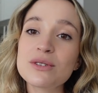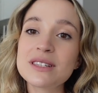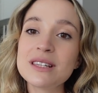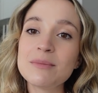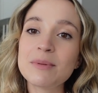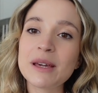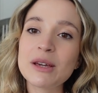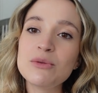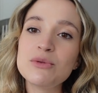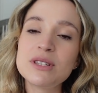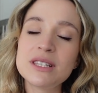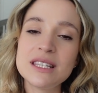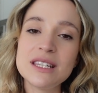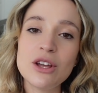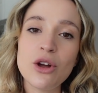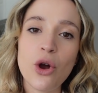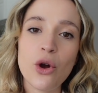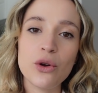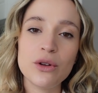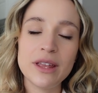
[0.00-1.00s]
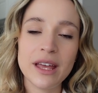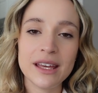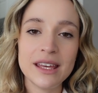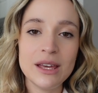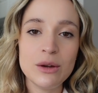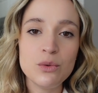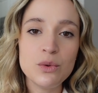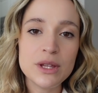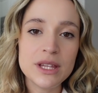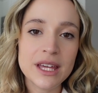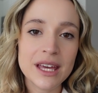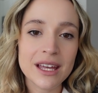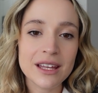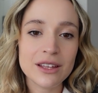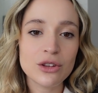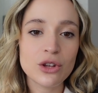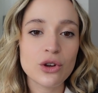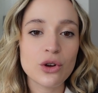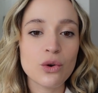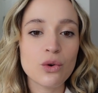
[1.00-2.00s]
on s'est pris aussi un dernier
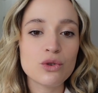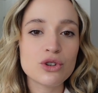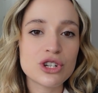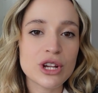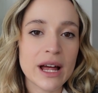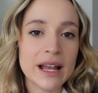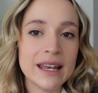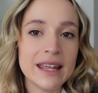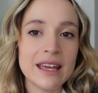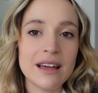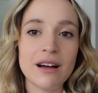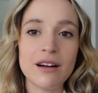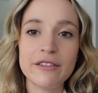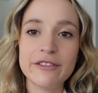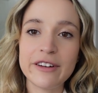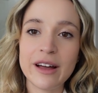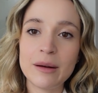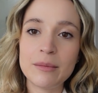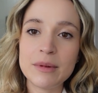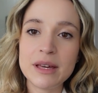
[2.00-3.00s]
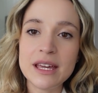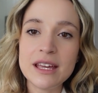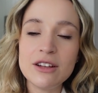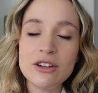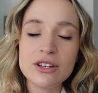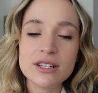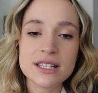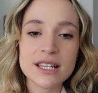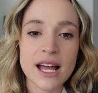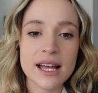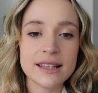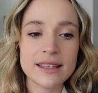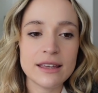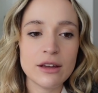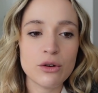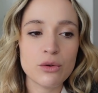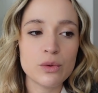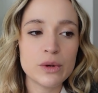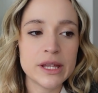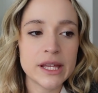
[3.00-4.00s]
week-end au chalet en famille. Ça a
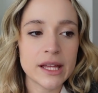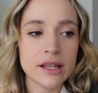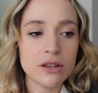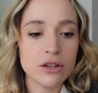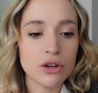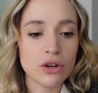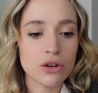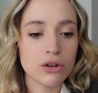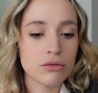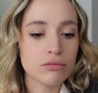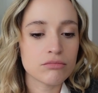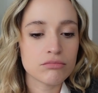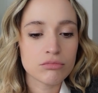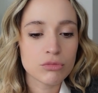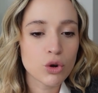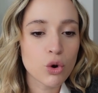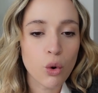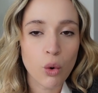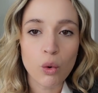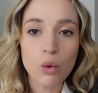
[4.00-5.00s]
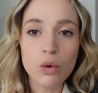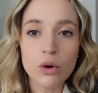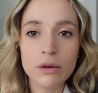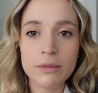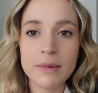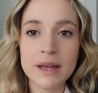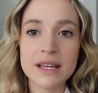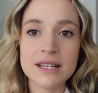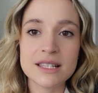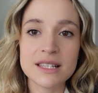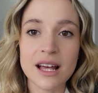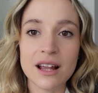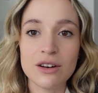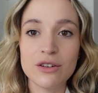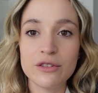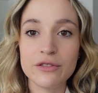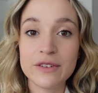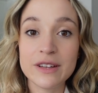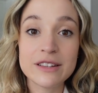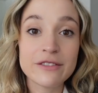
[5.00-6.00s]
été un week-end court, mais ça
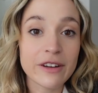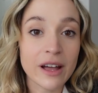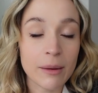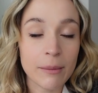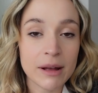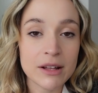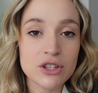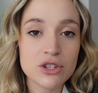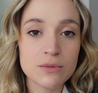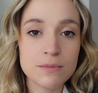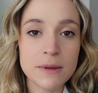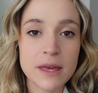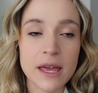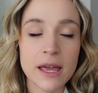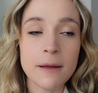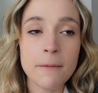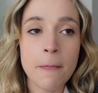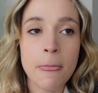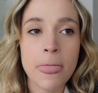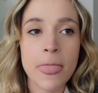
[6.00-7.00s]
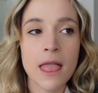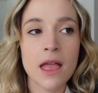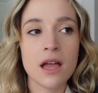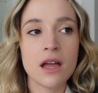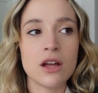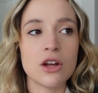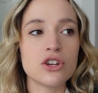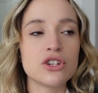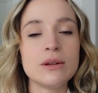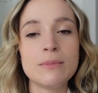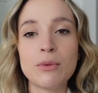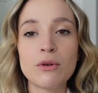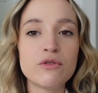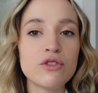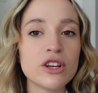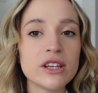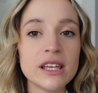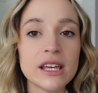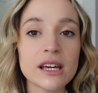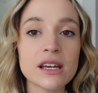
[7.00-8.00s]
l'a fait vraiment du bien. J'ai pas
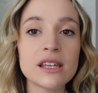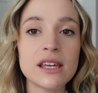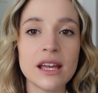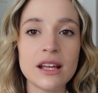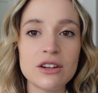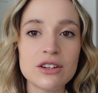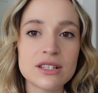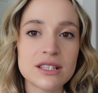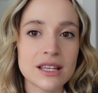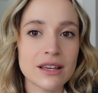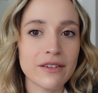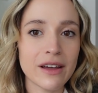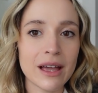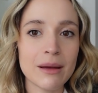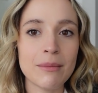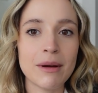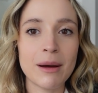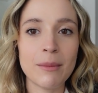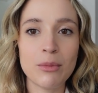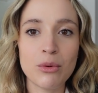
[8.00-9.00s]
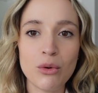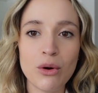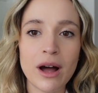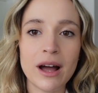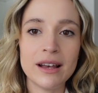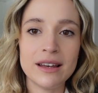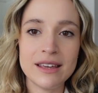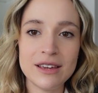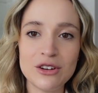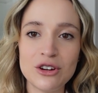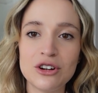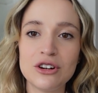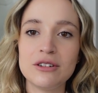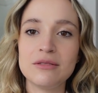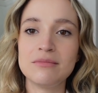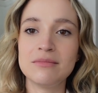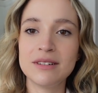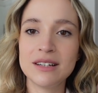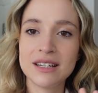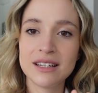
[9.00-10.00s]
vlogué rien. C'était vraiment pour aller
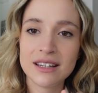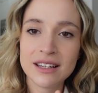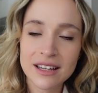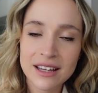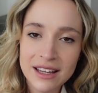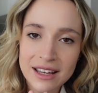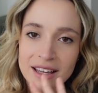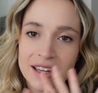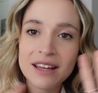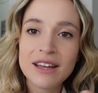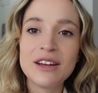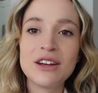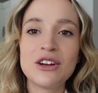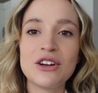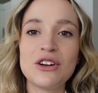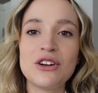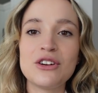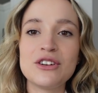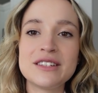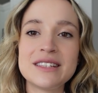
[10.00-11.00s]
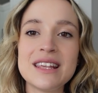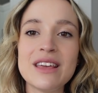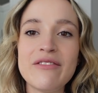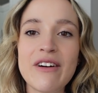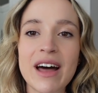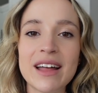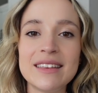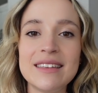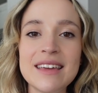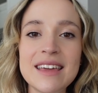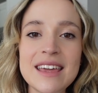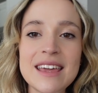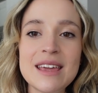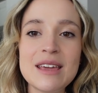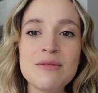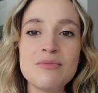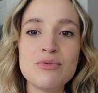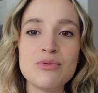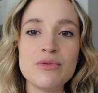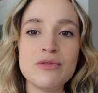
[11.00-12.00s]
comme
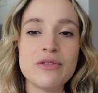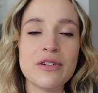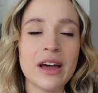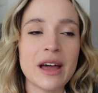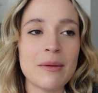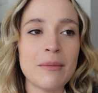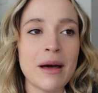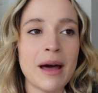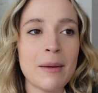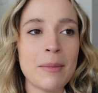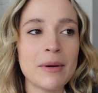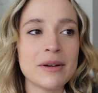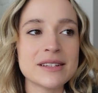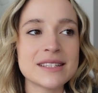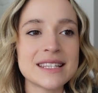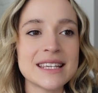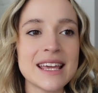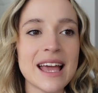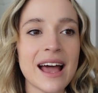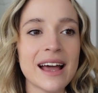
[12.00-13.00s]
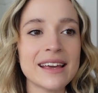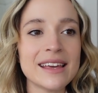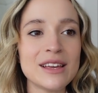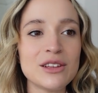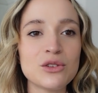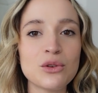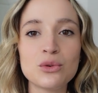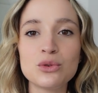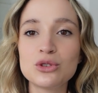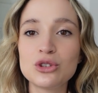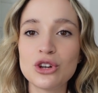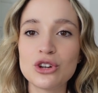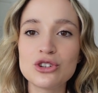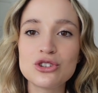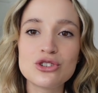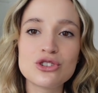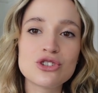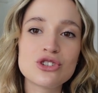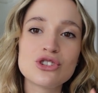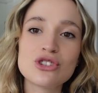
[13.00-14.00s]
s'évader, puis vraiment penser à rien d'autre que
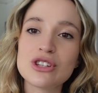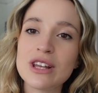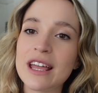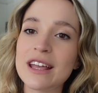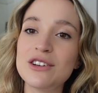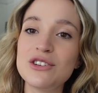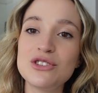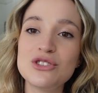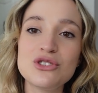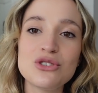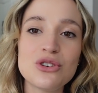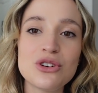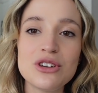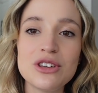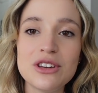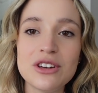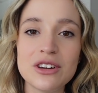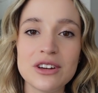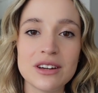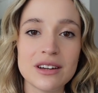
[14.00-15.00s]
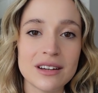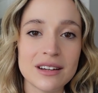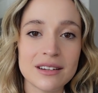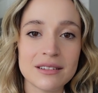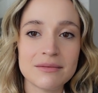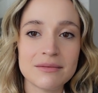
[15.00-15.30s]
juste enjoy